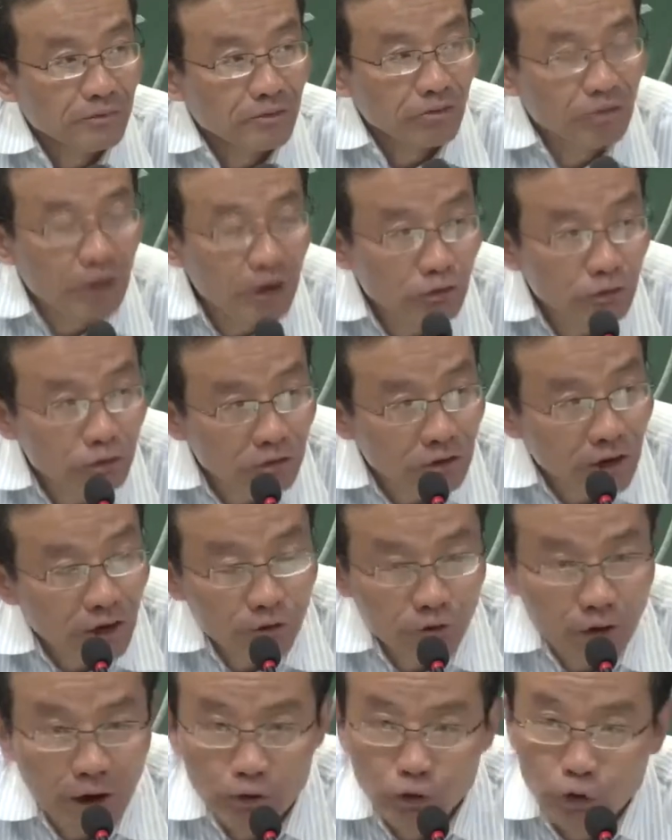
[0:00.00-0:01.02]
胜诉的
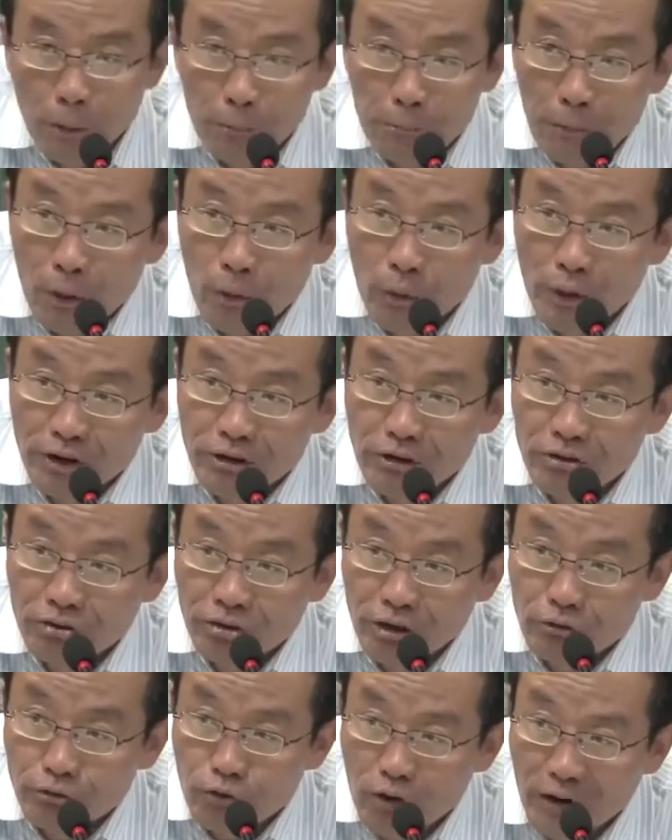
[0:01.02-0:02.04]
一方绝不会有
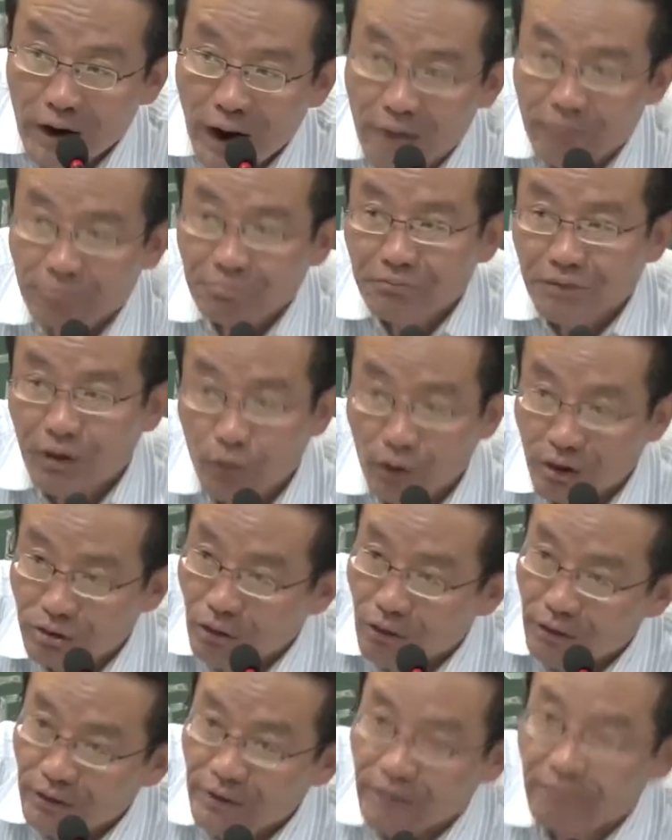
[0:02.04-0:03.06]
幸福感。各位
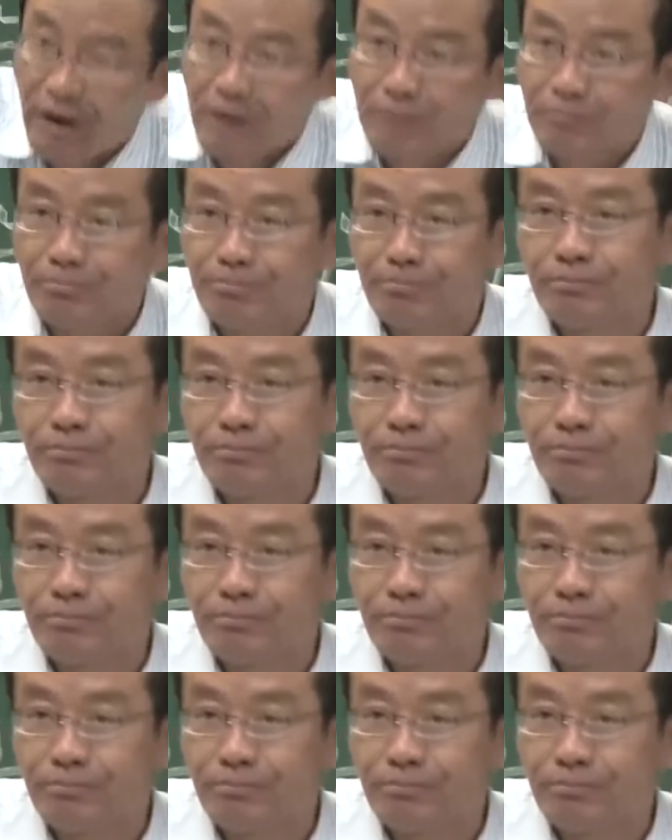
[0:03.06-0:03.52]
同意吧？